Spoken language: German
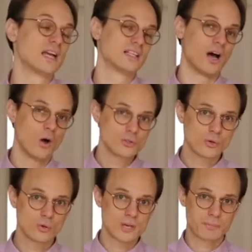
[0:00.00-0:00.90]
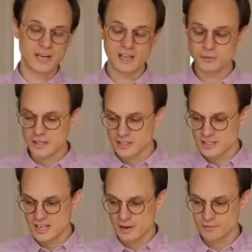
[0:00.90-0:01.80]
Genauso unser peripheres
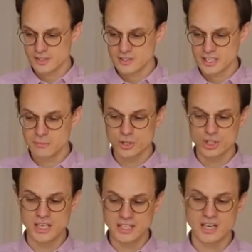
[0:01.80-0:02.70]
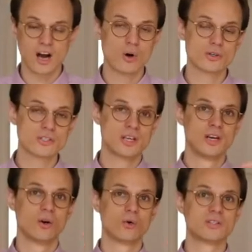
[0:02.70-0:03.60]
Nervensystem besteht aus
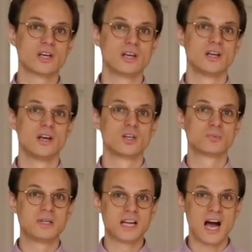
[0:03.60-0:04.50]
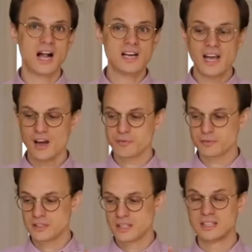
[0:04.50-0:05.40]
unseren
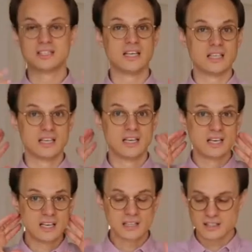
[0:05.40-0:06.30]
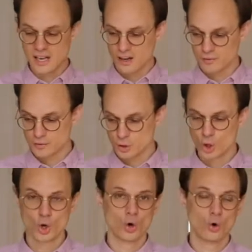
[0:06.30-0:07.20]
Spinalnerven, den Hirnnerven
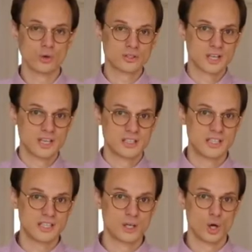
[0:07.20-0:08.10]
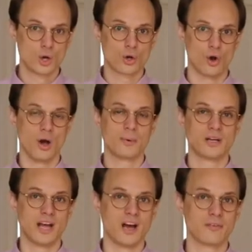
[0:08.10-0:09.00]
und den
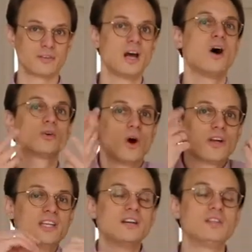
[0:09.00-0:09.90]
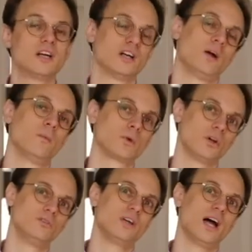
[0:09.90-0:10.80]
Körpernerven. Und auch hier wieder
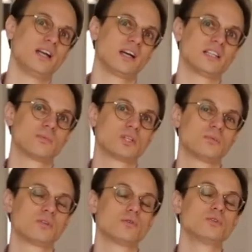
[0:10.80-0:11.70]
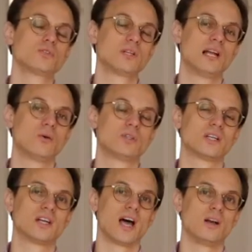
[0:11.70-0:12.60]
können wir eine ganz bestimmte funktionelle
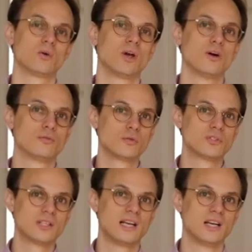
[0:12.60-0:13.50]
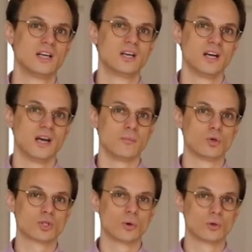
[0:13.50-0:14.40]
Unterteilung, funktionelle ähm,
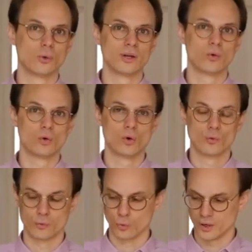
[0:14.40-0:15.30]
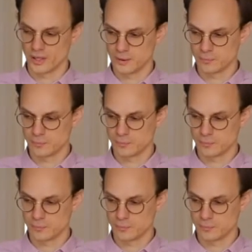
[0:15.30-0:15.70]
Strukturierung vornehmen.